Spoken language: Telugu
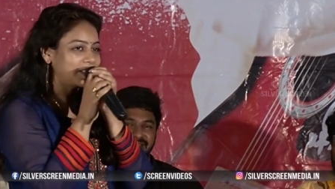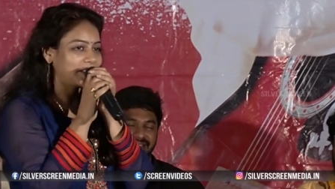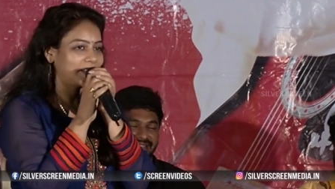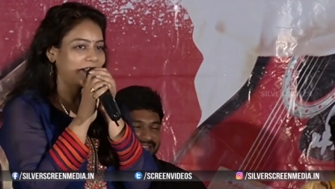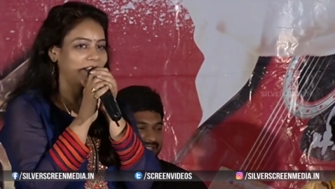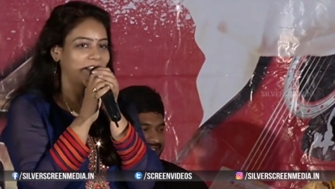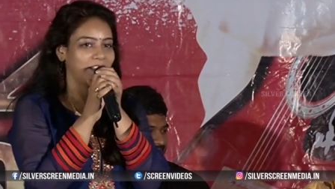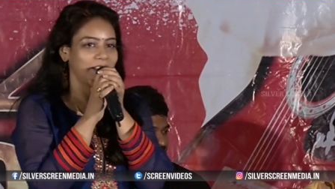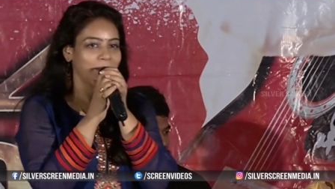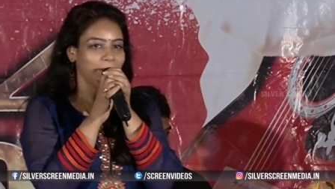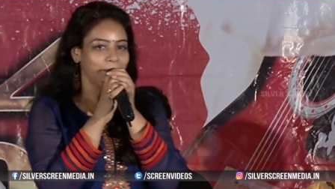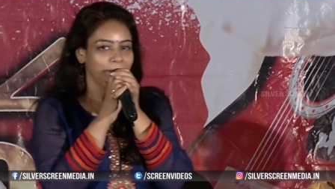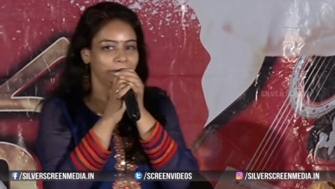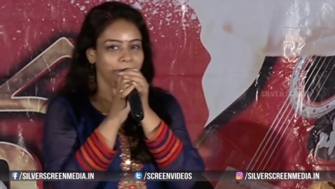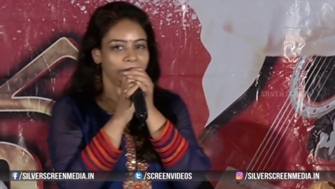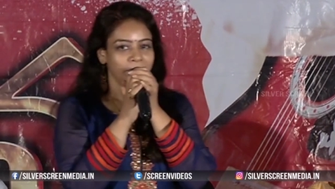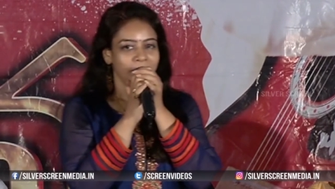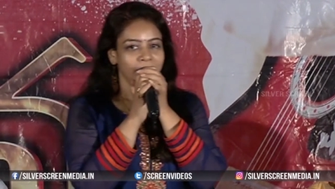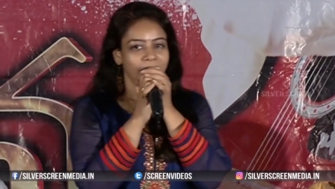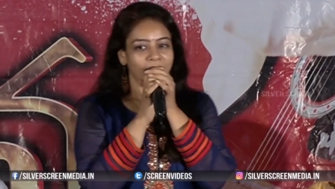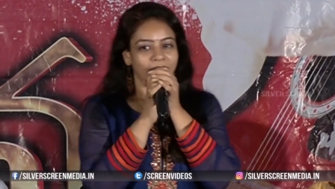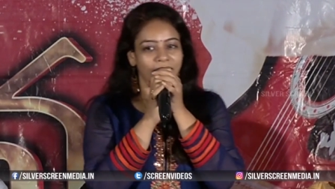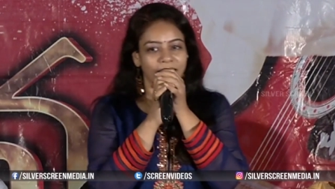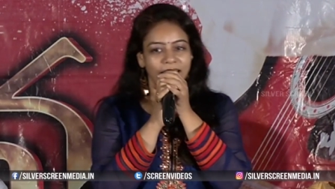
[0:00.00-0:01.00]
జరిగింది
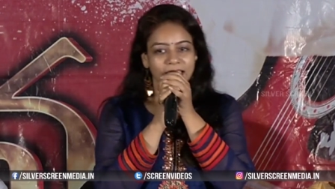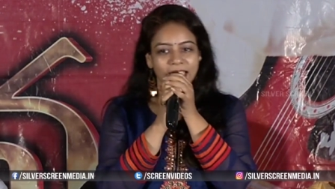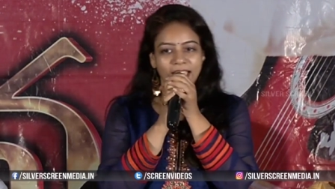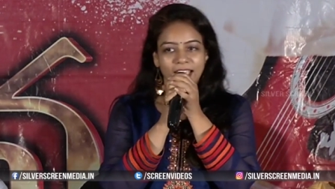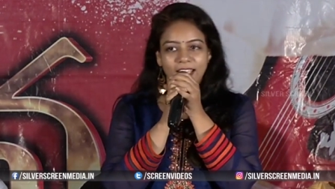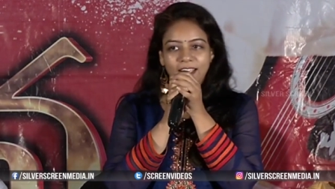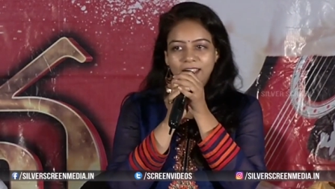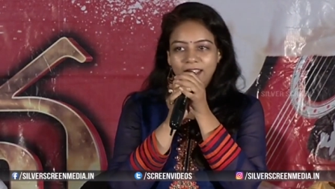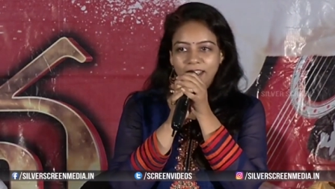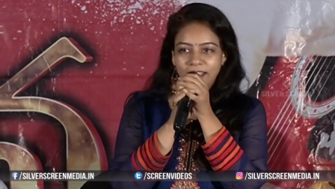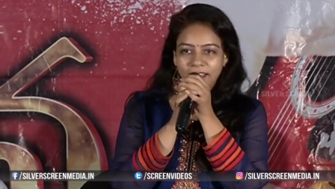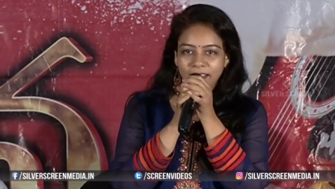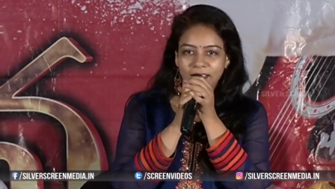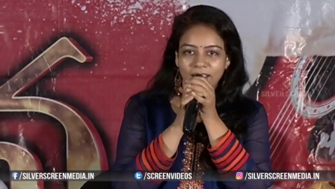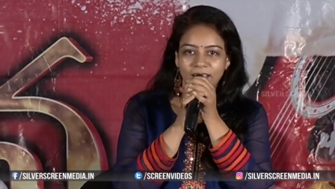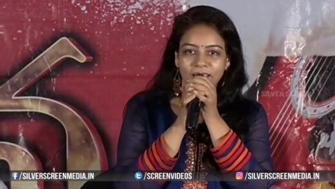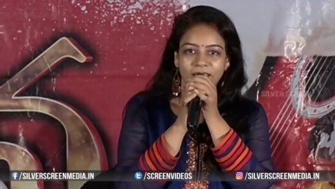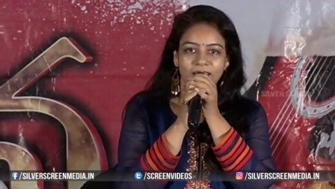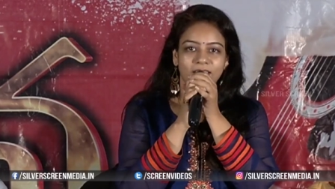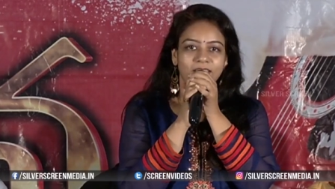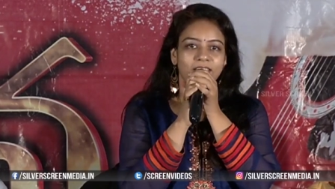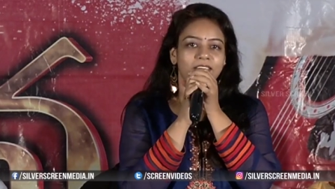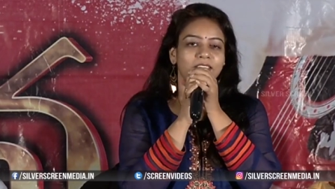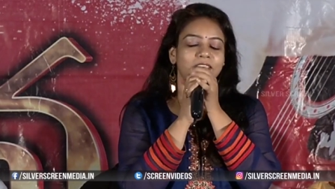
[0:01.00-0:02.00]
అలాగే ఈ
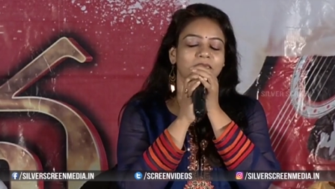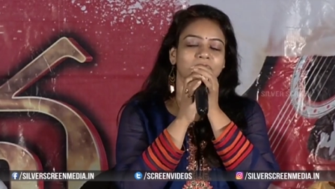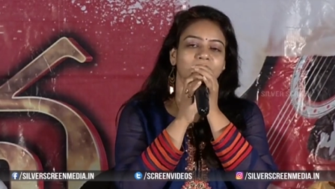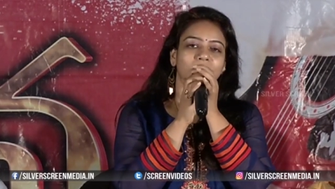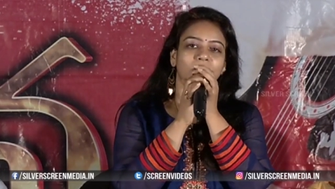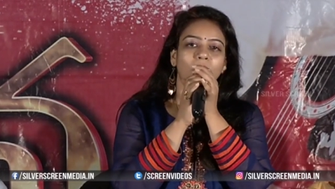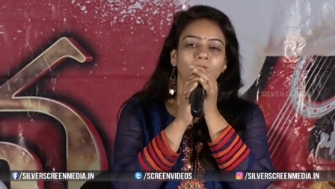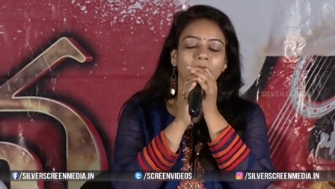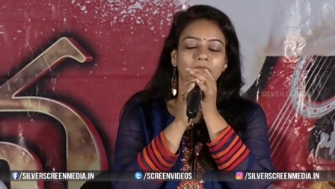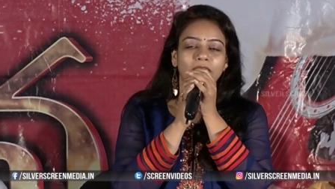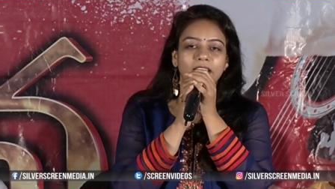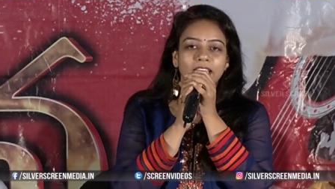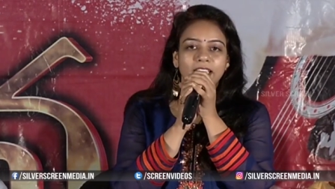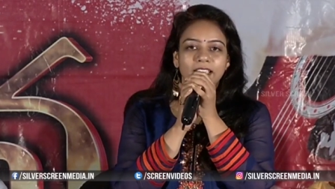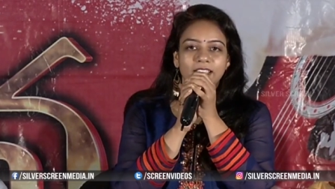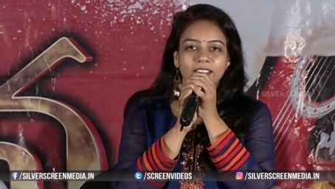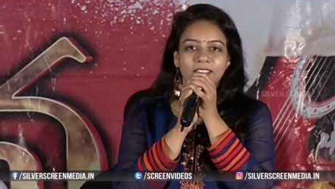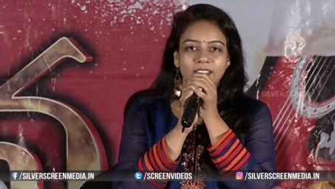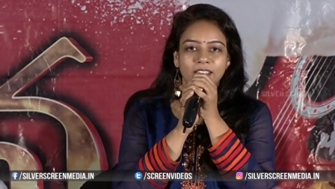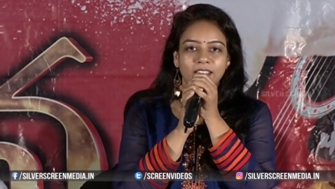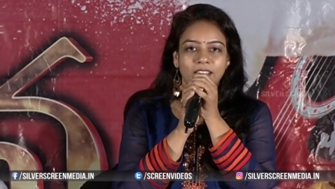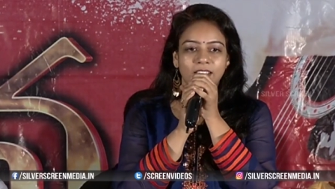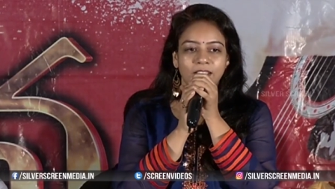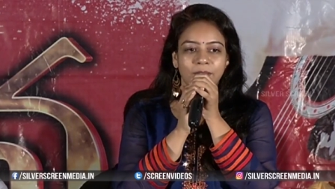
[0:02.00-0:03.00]
సాంగ్
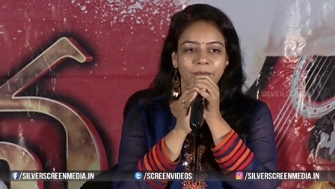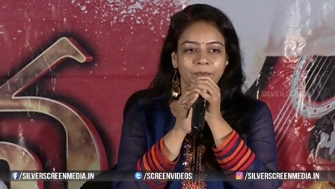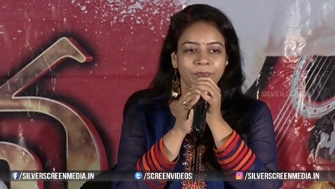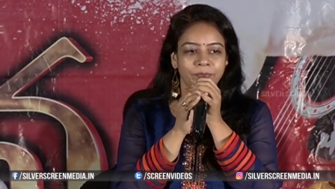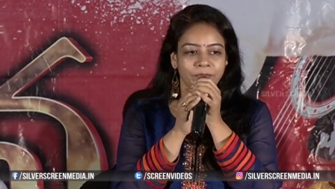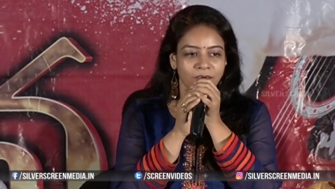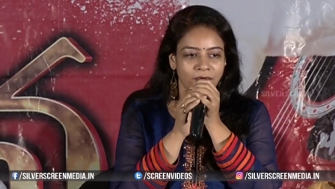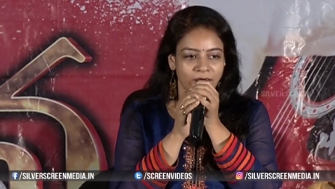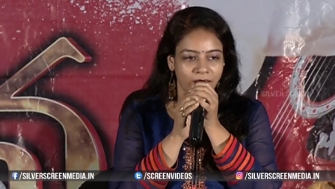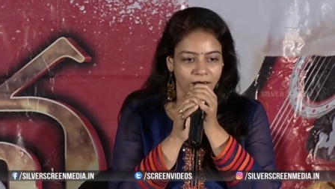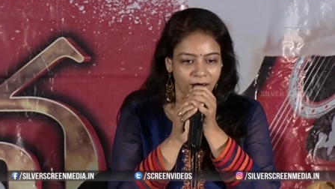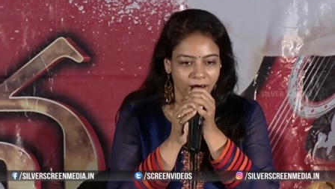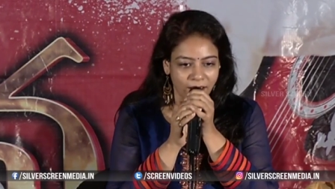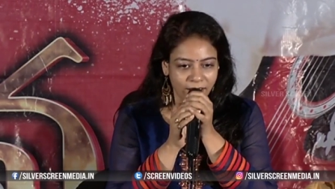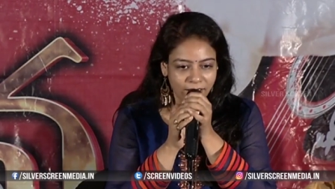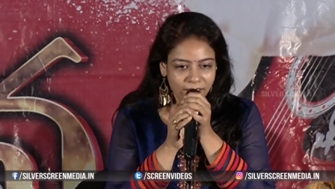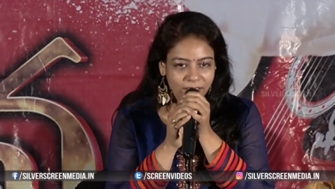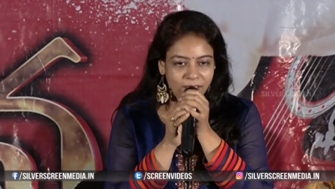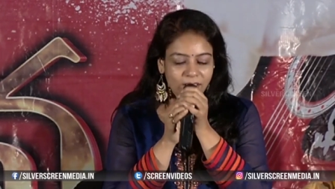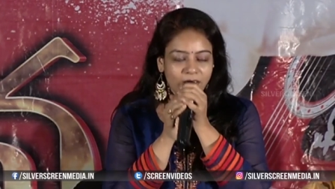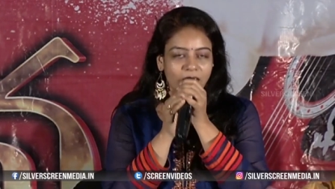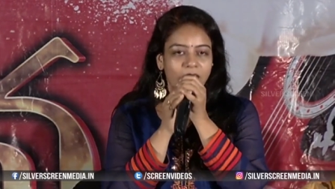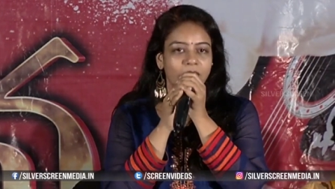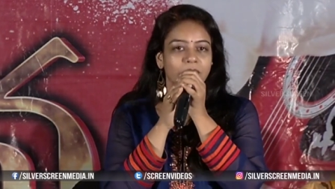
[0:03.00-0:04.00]
రిలీజ్కి
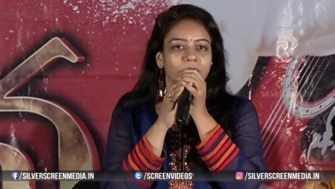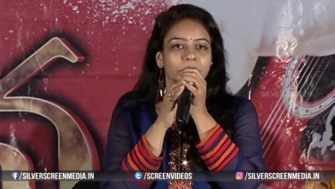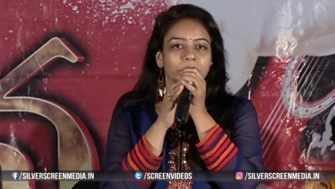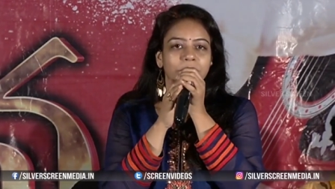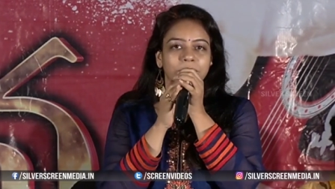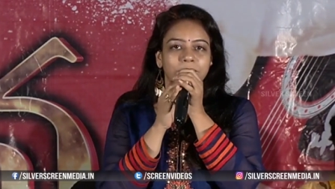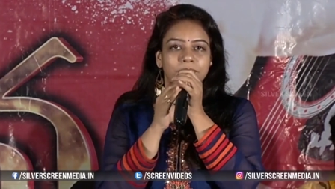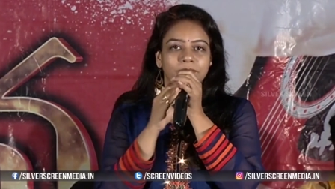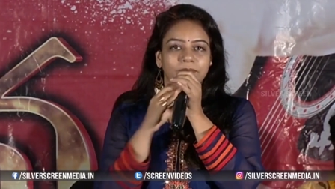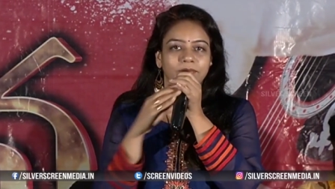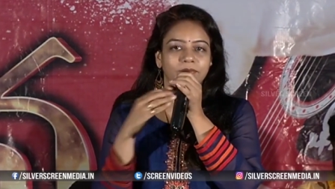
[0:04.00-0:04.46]
ఆయన రావడం